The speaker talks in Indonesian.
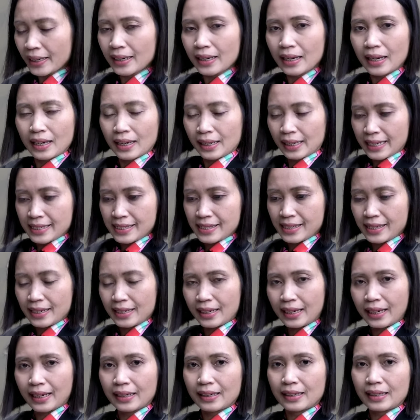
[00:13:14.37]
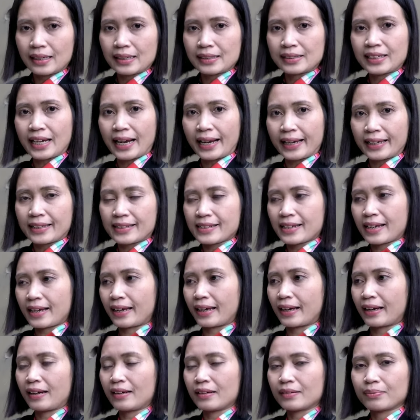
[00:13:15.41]
main kancing uh, jaket
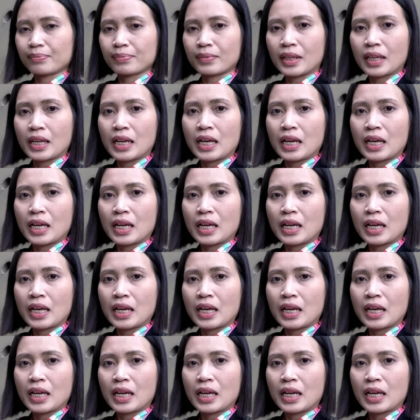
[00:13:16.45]
saya